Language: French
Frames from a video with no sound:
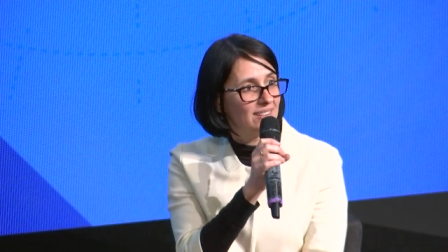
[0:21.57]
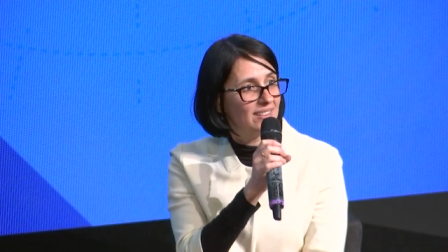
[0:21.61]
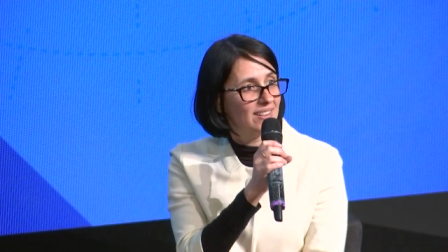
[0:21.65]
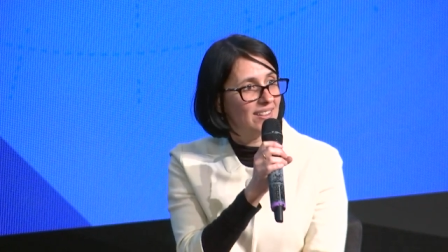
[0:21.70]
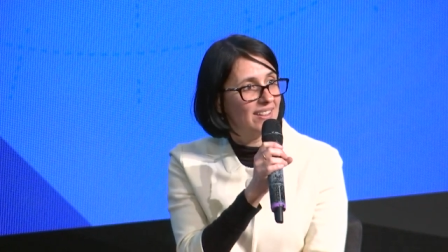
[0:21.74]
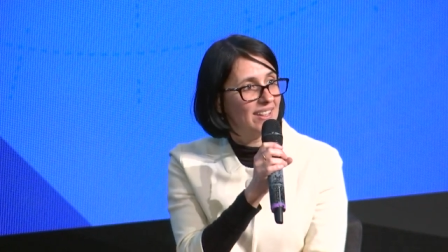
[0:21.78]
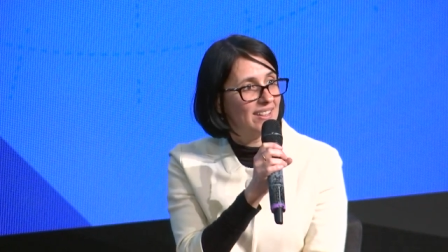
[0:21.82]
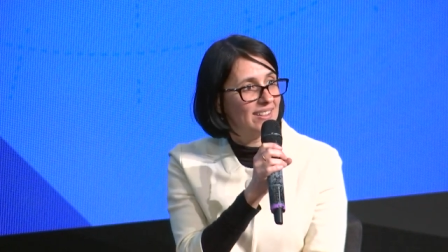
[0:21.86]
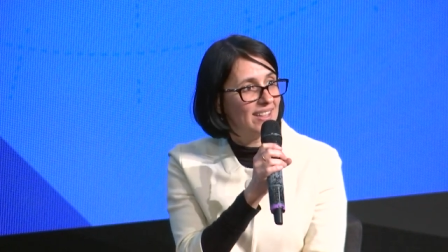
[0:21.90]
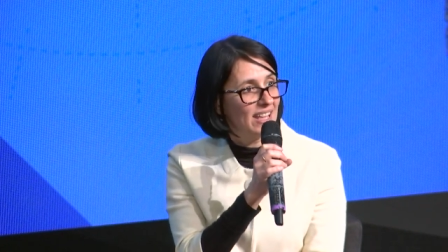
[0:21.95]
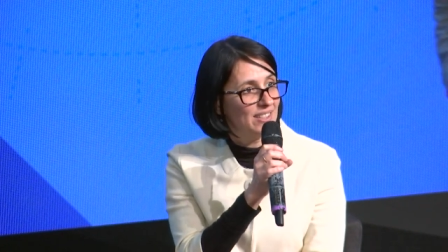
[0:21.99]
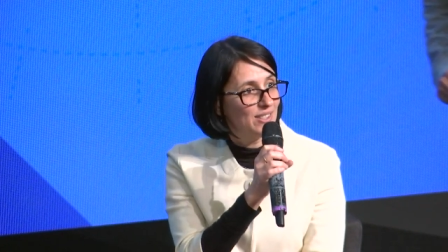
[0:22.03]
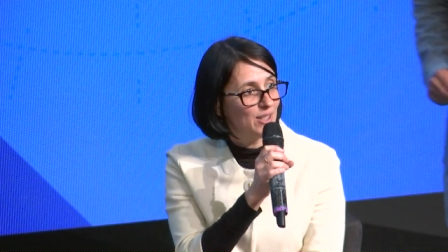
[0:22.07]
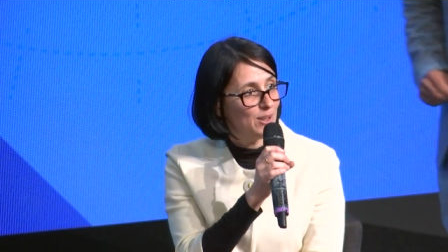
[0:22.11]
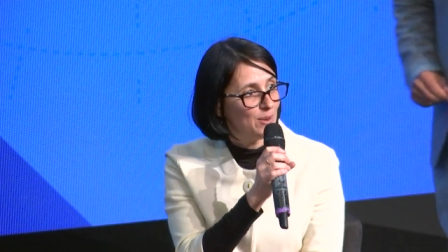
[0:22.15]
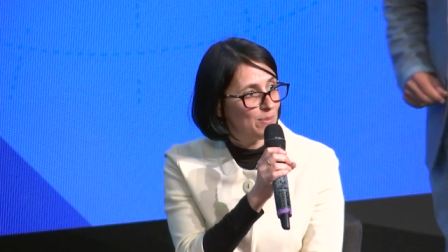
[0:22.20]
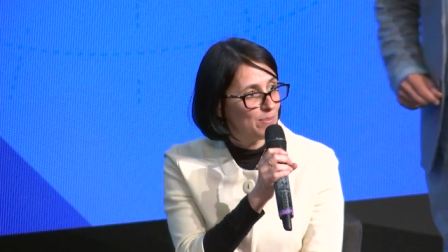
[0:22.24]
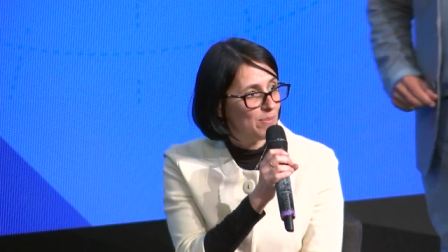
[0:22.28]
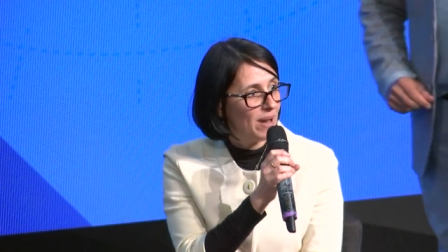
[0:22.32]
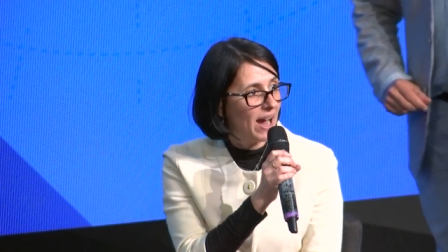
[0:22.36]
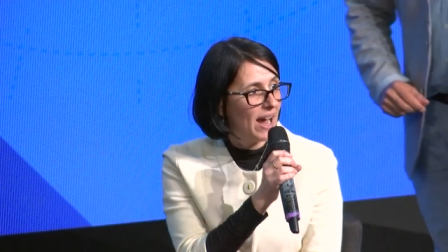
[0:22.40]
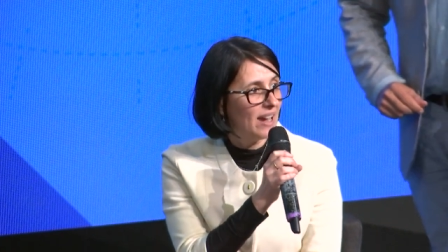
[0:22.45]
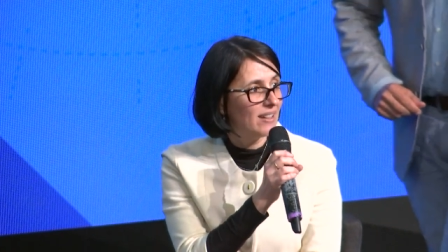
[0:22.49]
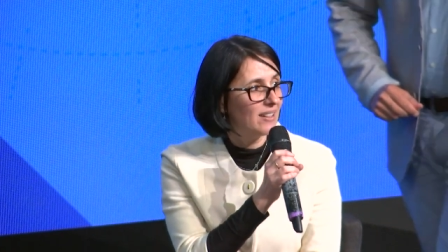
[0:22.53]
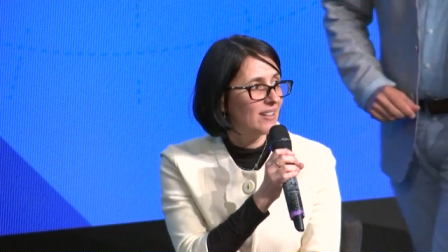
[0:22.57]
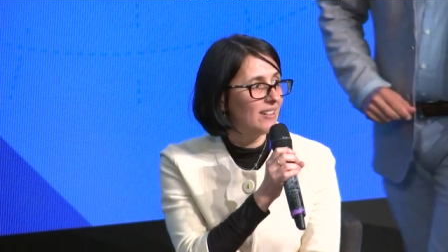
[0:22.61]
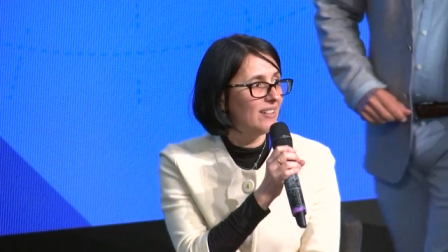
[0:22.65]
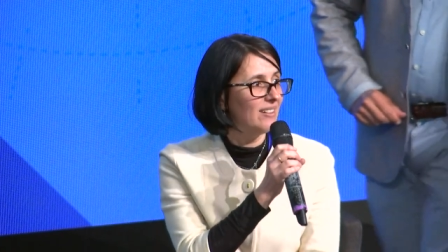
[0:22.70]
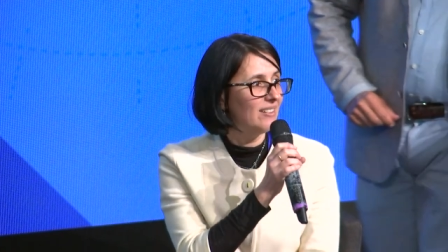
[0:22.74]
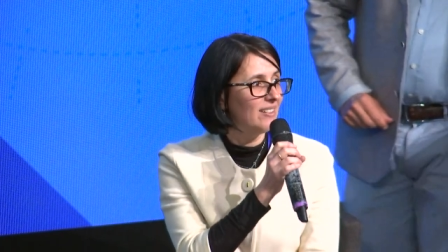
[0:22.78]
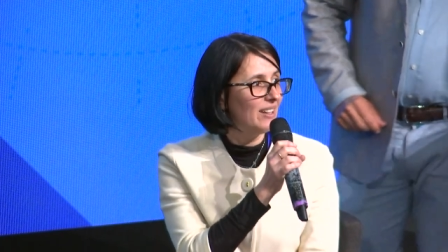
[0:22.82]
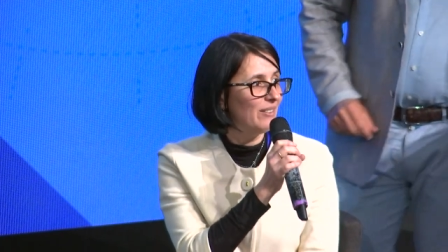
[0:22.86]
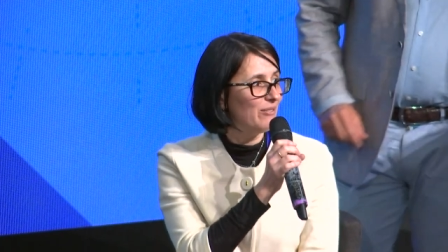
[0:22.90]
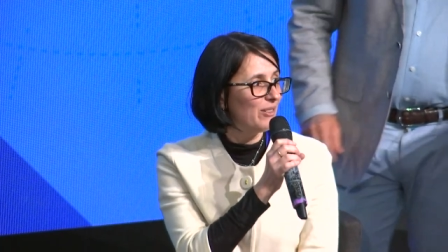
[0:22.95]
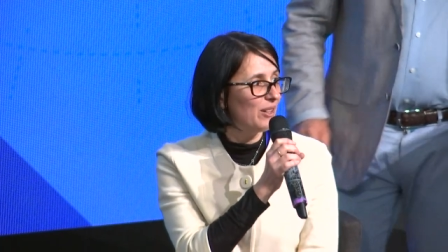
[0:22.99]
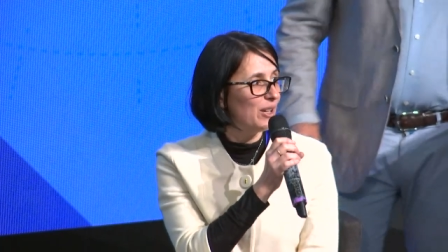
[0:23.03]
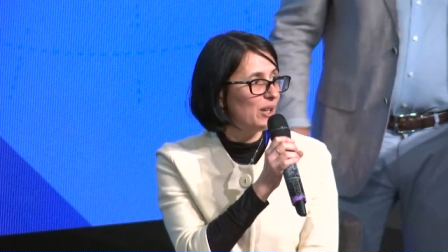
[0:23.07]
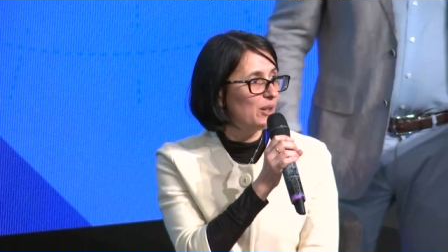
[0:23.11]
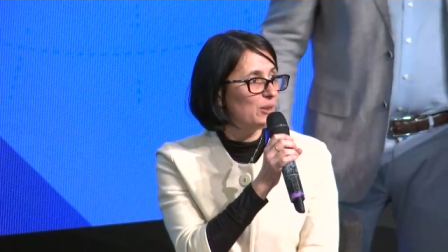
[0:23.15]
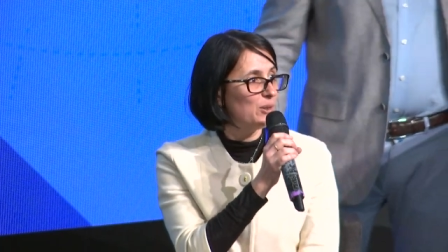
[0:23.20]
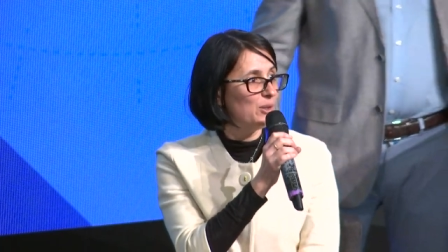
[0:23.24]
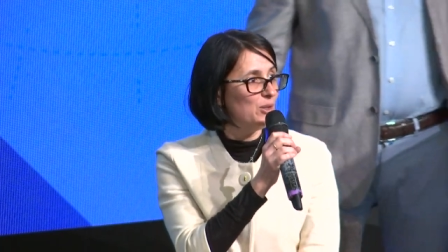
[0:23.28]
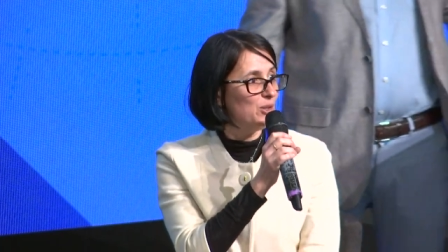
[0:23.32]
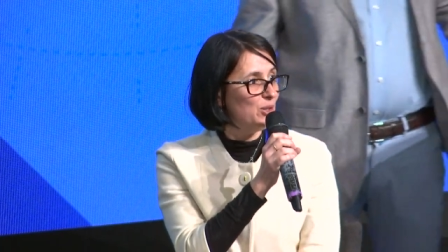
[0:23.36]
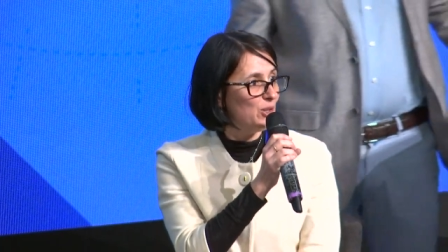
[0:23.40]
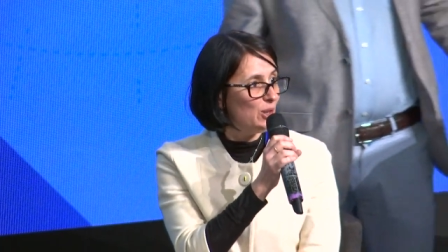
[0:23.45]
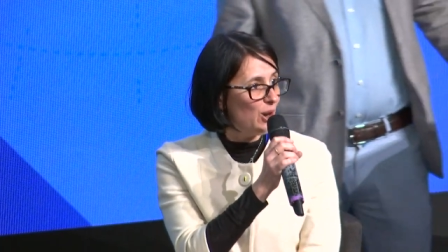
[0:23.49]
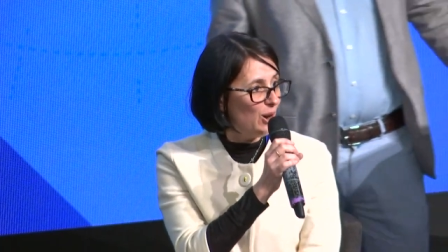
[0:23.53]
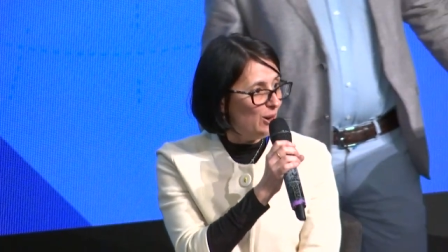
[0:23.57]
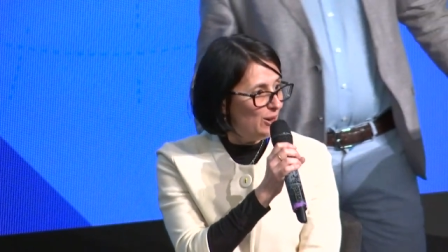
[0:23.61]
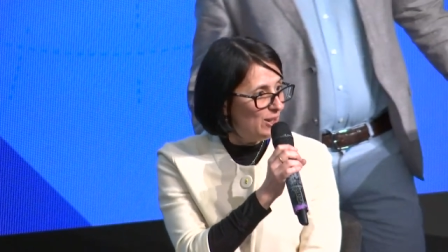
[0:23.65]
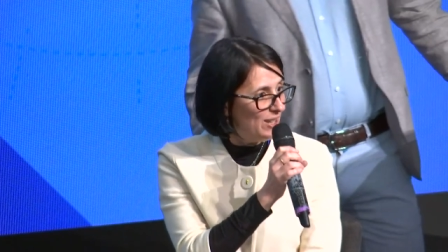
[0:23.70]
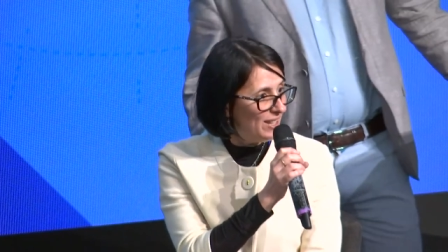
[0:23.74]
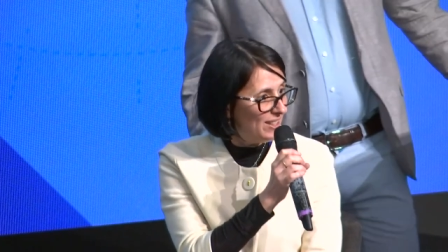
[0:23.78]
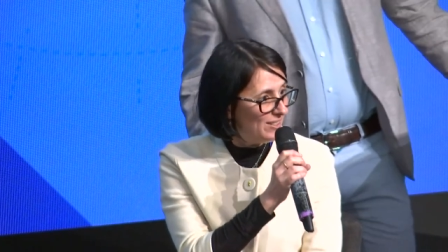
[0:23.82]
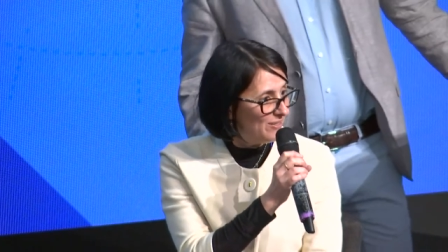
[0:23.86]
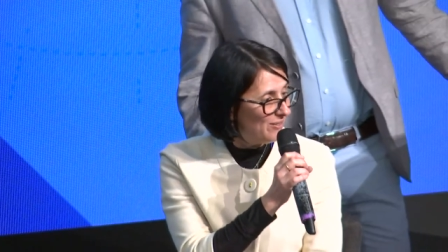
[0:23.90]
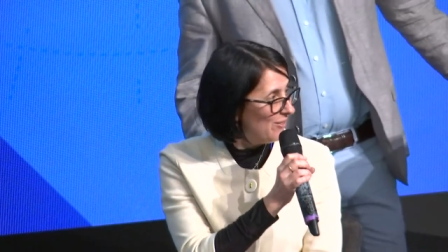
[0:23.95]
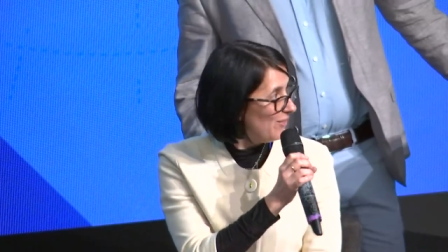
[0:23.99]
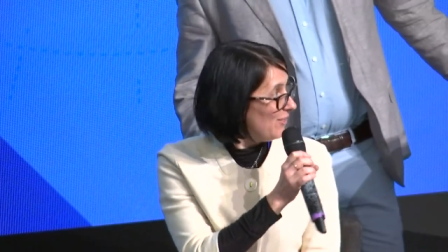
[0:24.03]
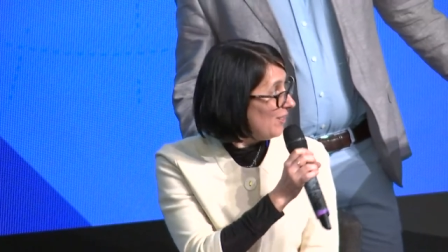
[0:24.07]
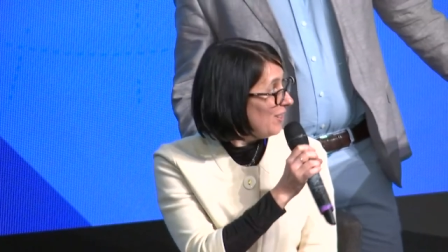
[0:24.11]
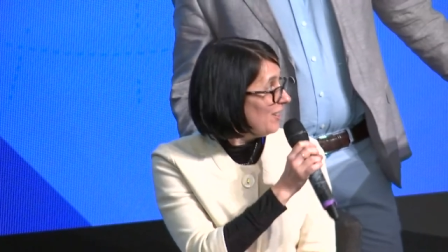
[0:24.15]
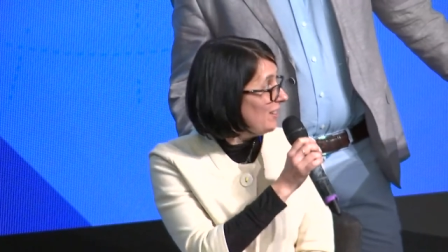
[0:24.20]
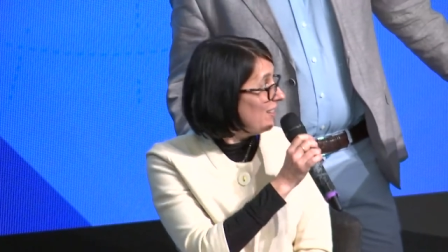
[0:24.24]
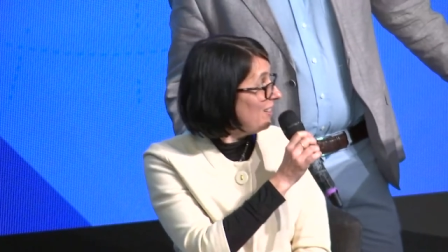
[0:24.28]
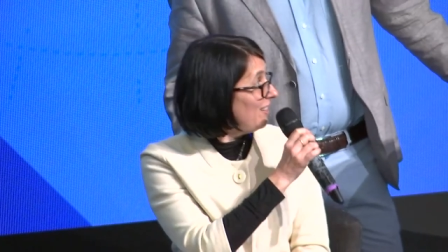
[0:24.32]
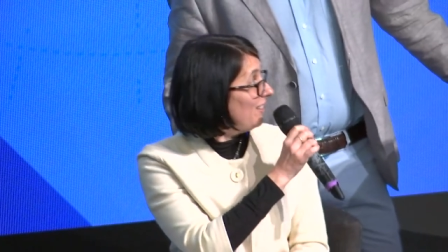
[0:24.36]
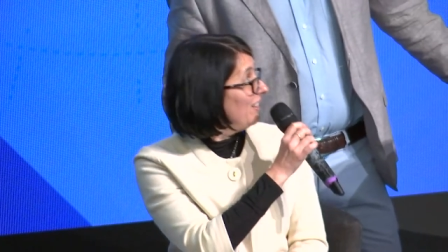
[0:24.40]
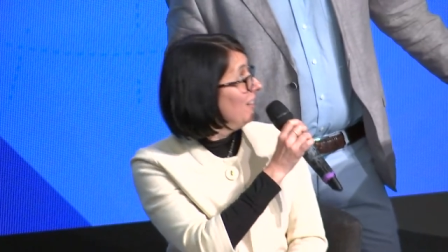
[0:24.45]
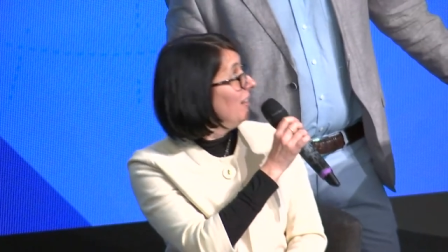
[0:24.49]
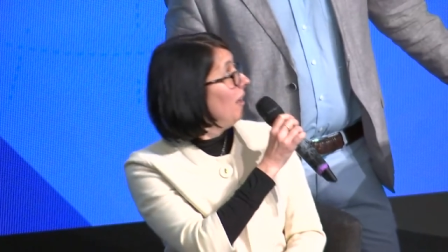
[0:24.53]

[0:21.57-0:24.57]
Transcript: Le, Ignacio Paquer, notre